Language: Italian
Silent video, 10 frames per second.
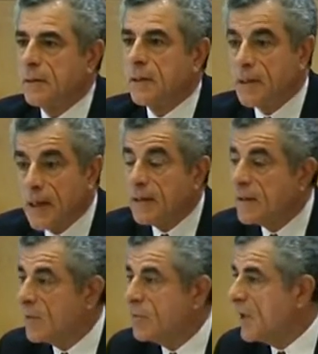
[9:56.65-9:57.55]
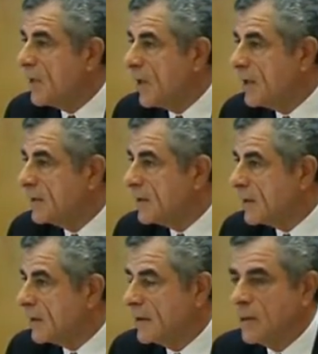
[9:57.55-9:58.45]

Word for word: rientra pienamente